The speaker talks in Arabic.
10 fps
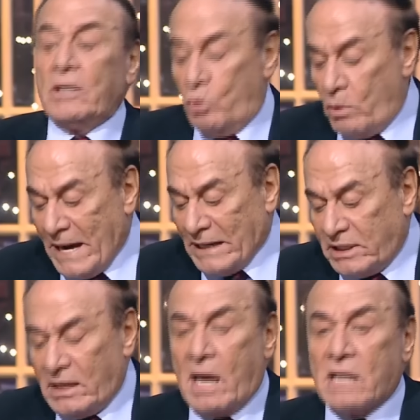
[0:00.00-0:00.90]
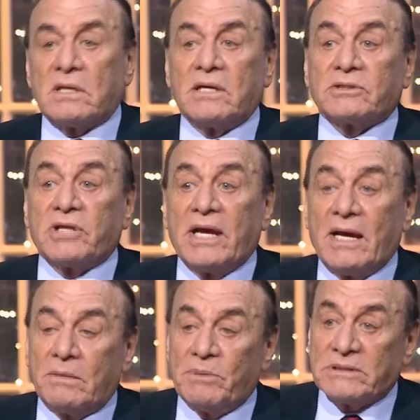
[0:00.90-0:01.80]
فبالتالي وبعدين حصل
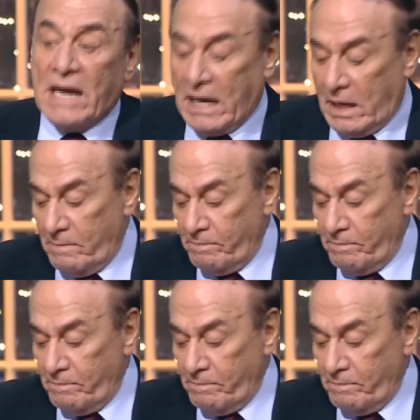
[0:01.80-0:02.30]
اغتيال